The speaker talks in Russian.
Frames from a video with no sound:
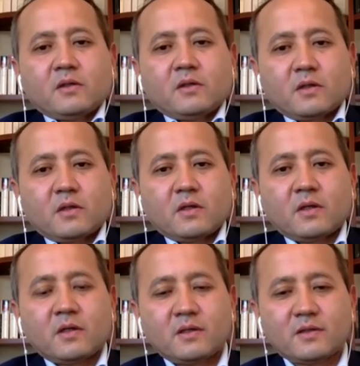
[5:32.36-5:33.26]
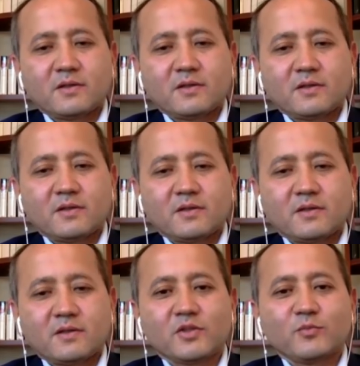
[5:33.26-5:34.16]
э,
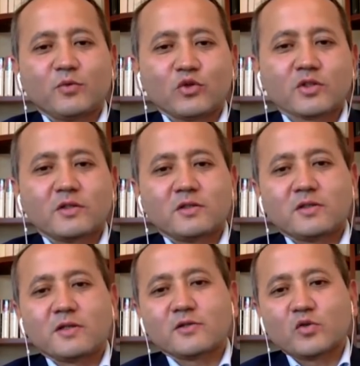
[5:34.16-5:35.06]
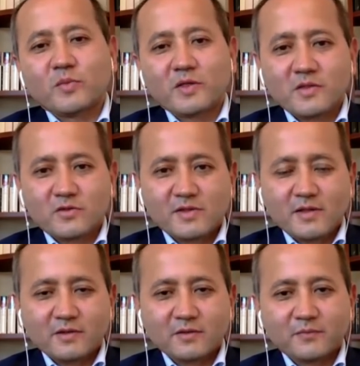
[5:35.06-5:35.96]
Интерпол тоже интересную позицию
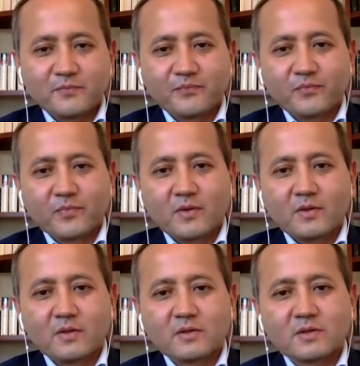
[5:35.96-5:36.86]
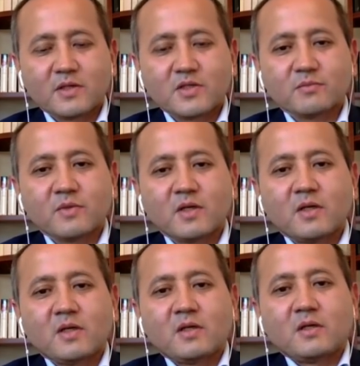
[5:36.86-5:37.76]
занял. Э, скажем,
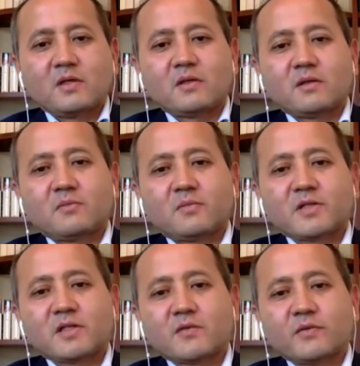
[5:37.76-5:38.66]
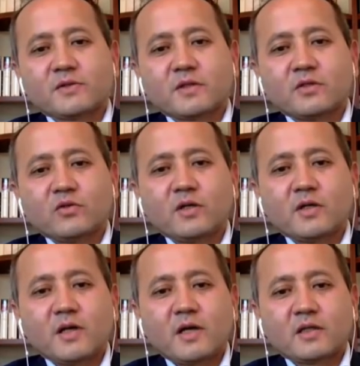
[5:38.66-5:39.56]
э, преследовался не только
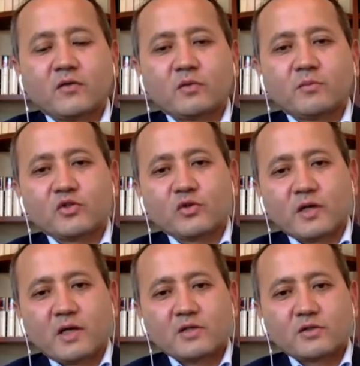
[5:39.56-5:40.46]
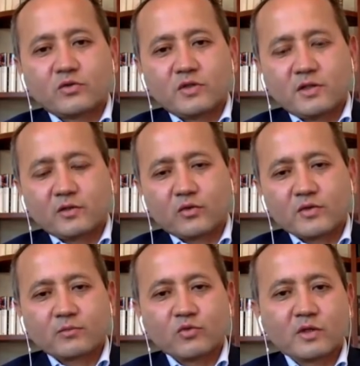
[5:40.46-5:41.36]
я, а довольно большое количество людей, которые
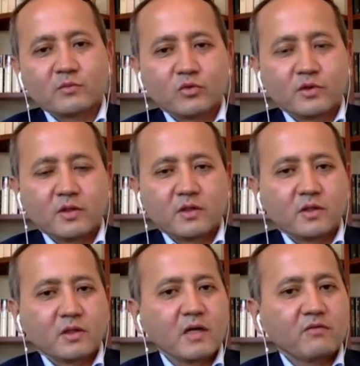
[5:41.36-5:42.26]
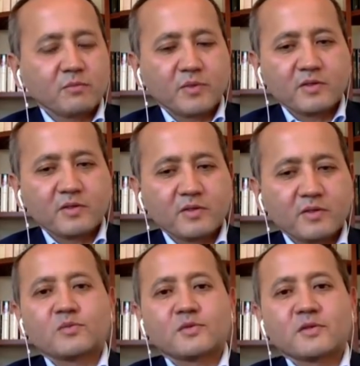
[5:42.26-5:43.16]
со мной работали, как в оппозиции,
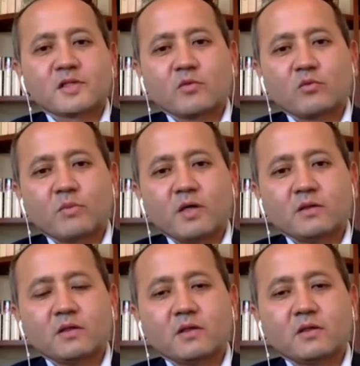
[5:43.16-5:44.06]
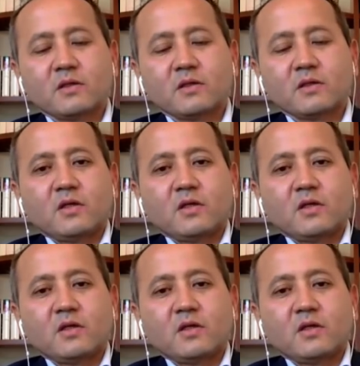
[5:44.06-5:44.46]
так, собственно, в самом банке.